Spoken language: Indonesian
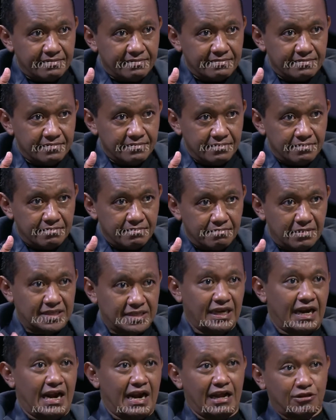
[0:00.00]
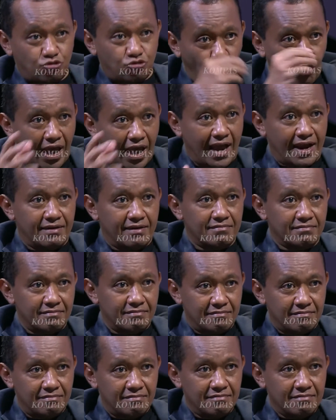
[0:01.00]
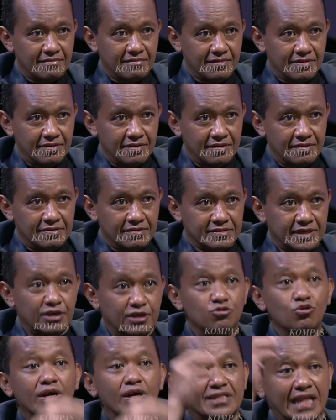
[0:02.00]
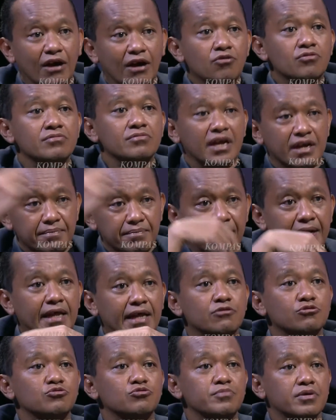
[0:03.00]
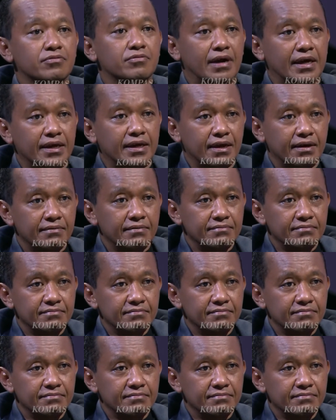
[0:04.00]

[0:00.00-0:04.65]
Mhm. Masyarakat tolak. Saya juga tahu dari mana itu sumber uangnya.